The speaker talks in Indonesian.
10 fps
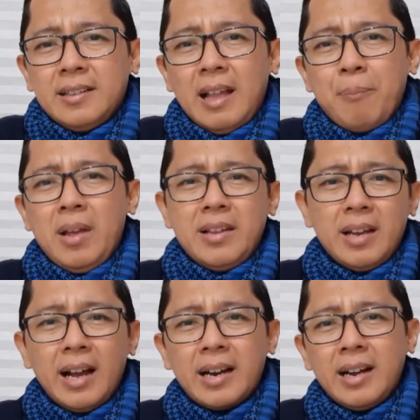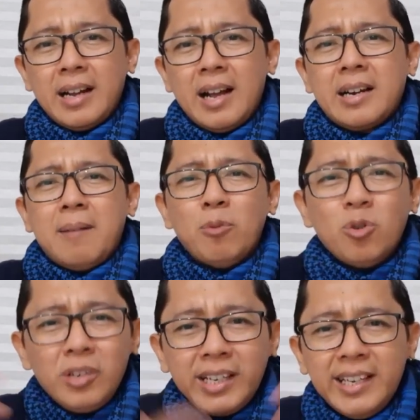Tapi hanya gara-gara
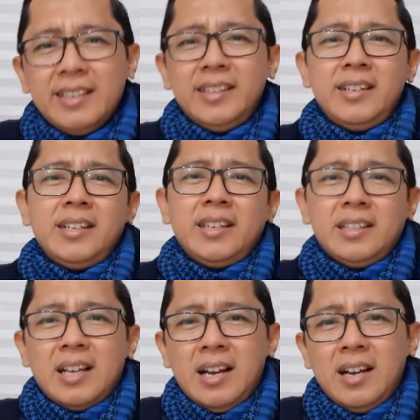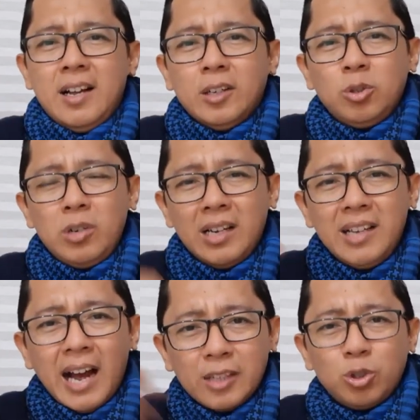mungkin diri kita sudah
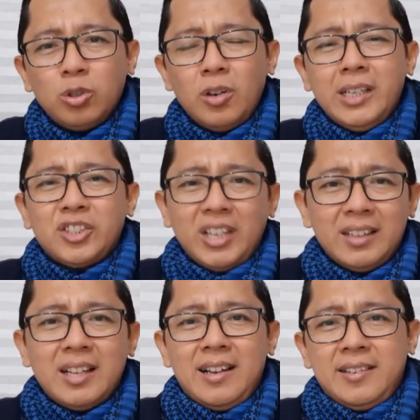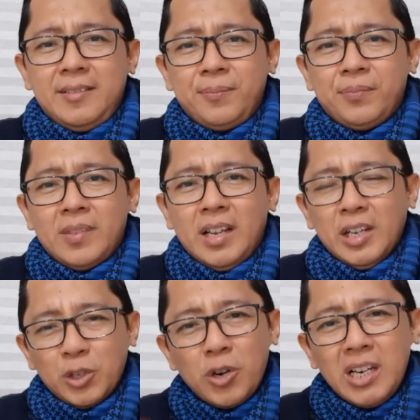dihasut oleh setan,
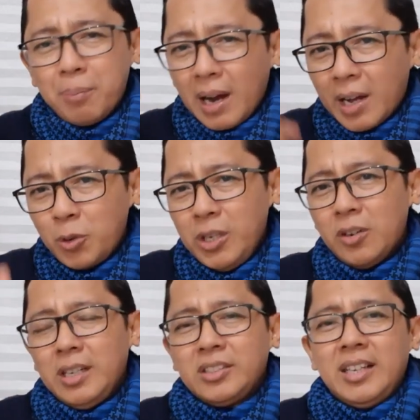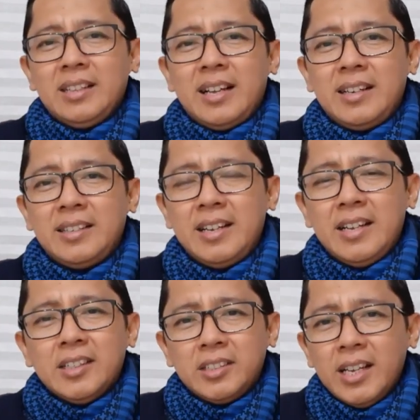sudah dipengaruhi oleh setan,
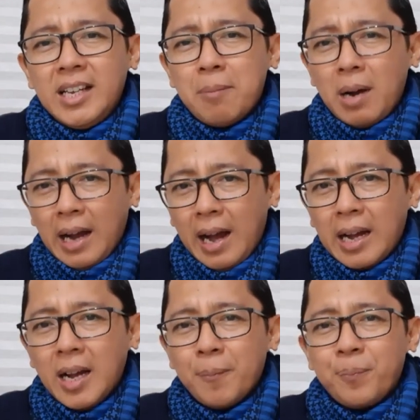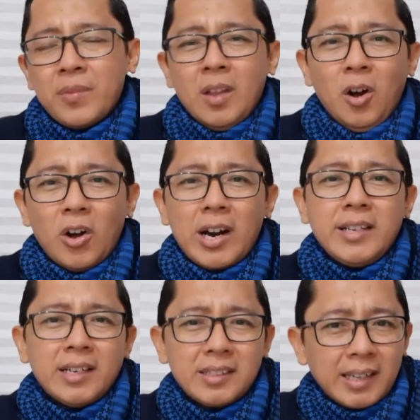sehingga menganggap
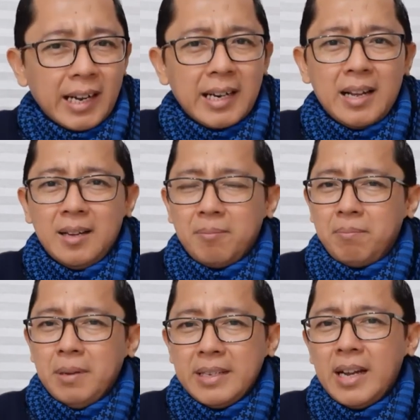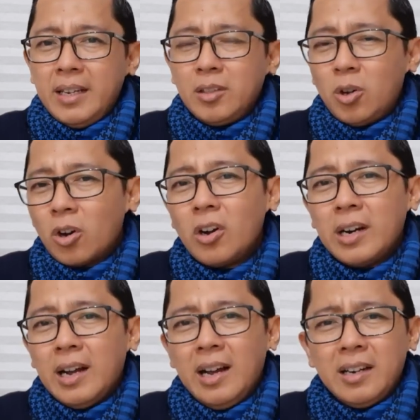orang yang terkena penyakit
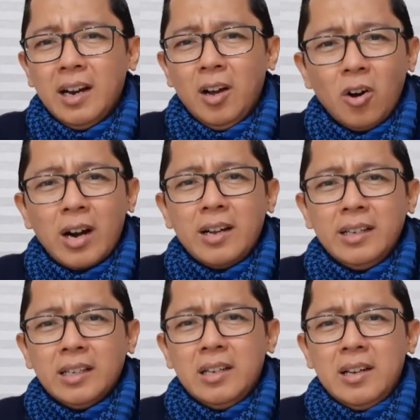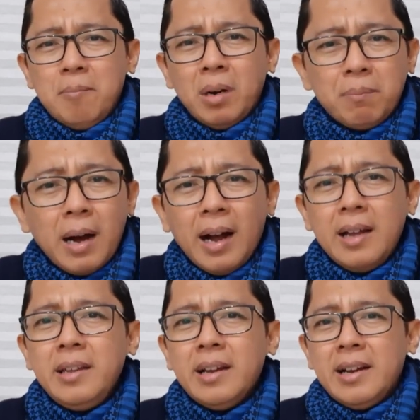corona adalah orang yang
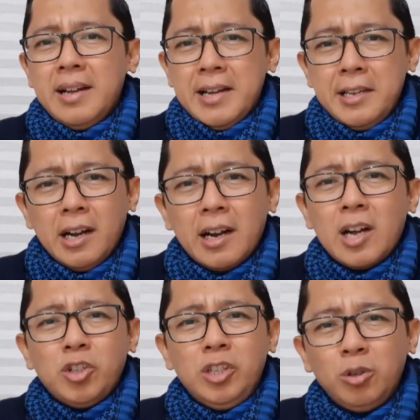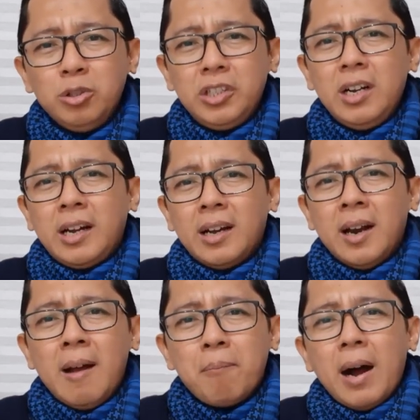berbahaya, yang harus dikucilkan,
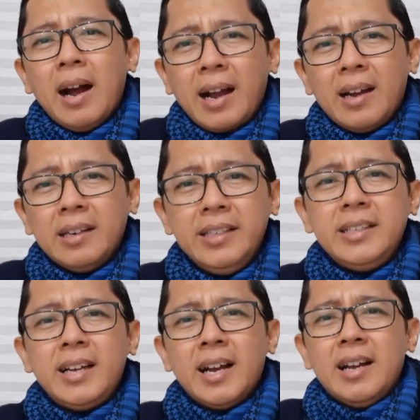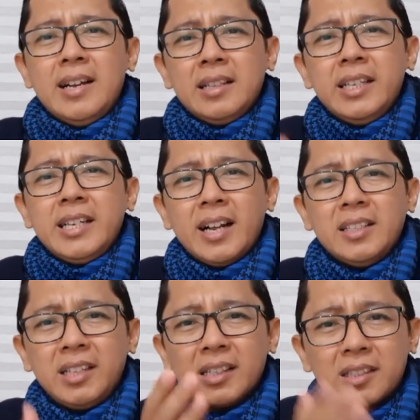bahkan hingga tinggal
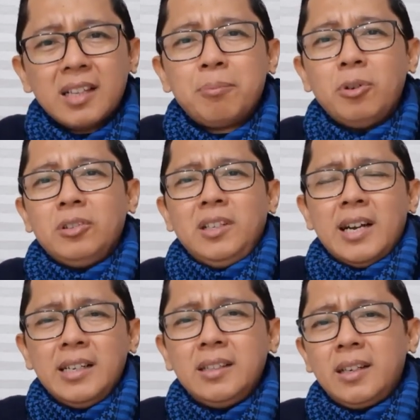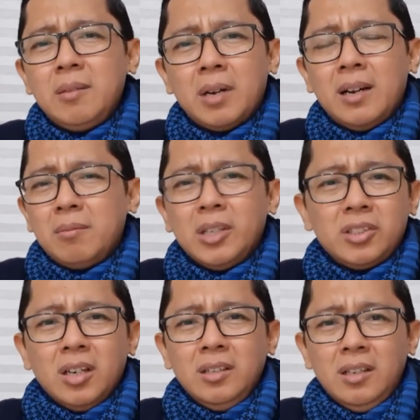jasad pun tidak diterima.
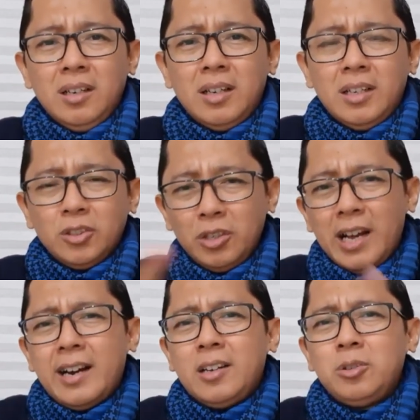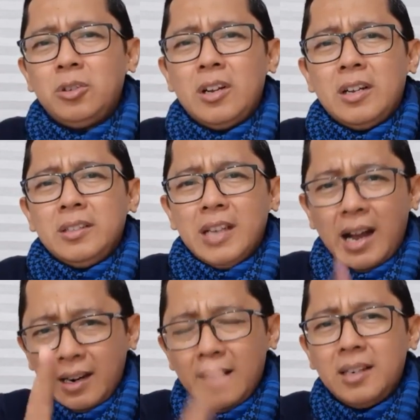Masya Allah, saudaraku,
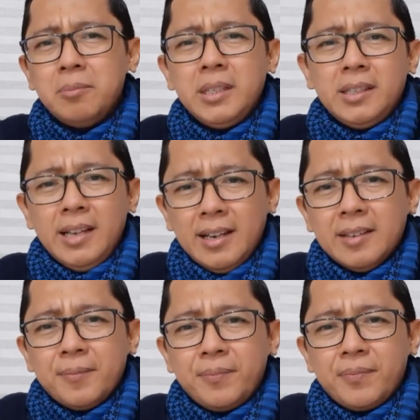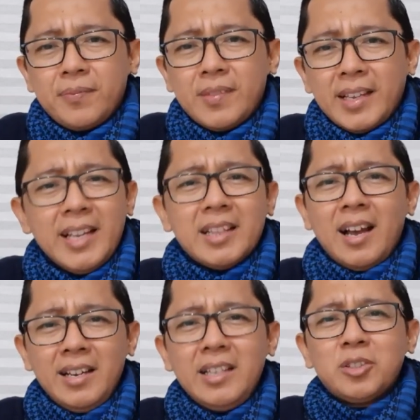janganlah demikian.
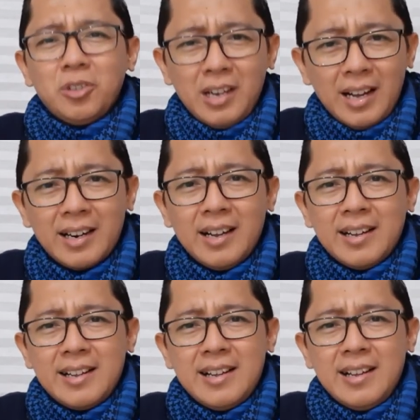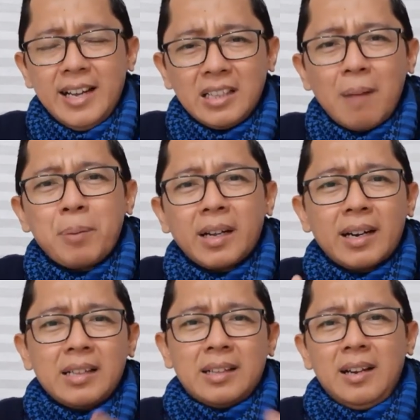Kita ini saudara, kita
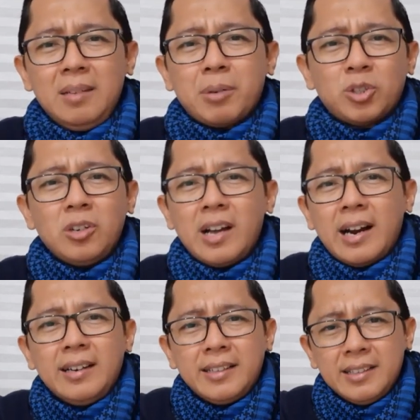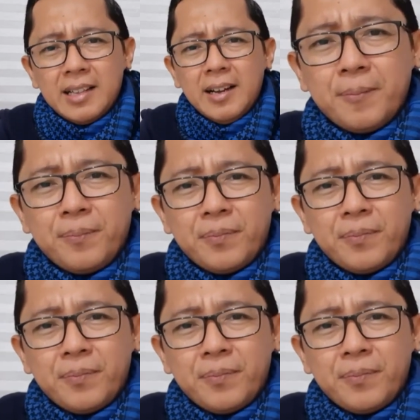pererat tali persaudaraan kita.